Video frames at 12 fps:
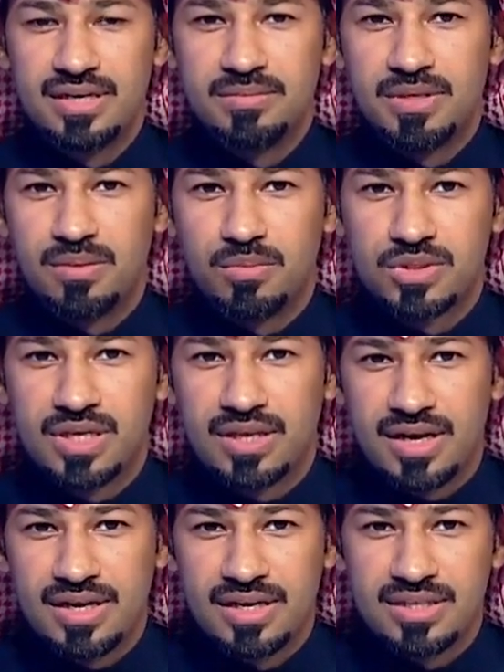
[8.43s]
من
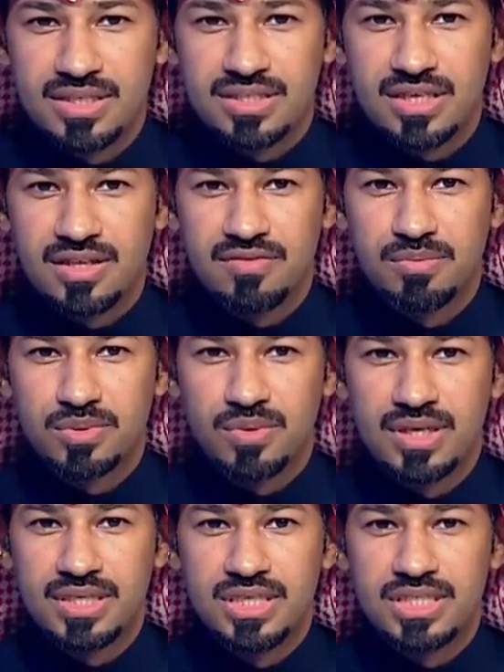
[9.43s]
المنتظر ان تستضيف
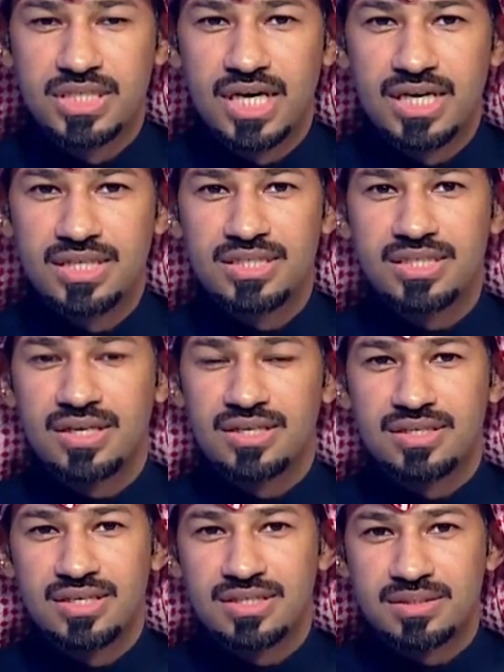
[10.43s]
بطوله تشالنجر
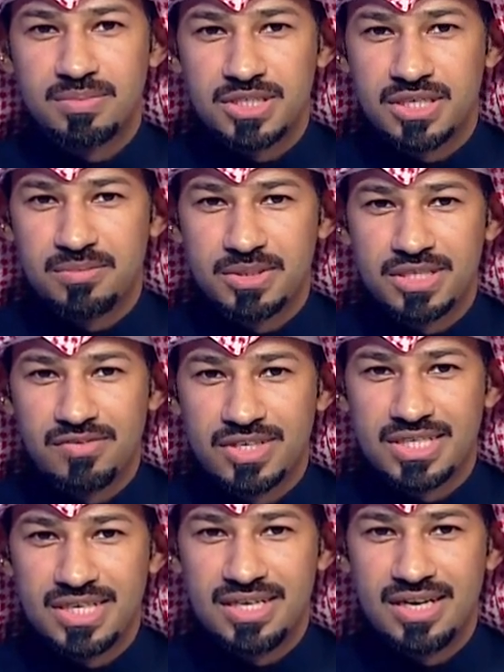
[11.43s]
للتنس مزيد من
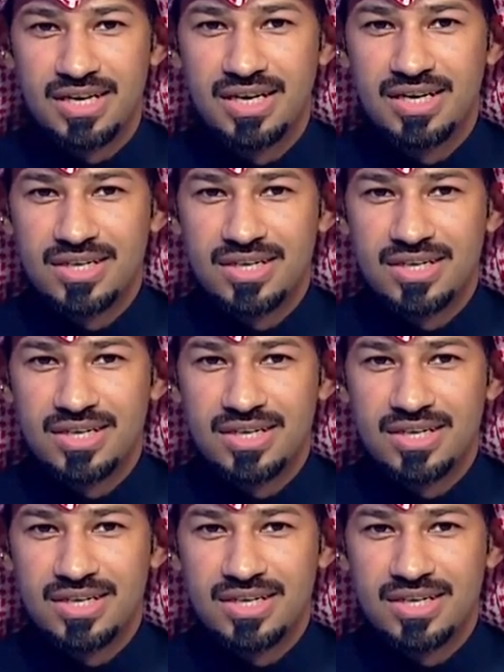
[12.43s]
التفاصيل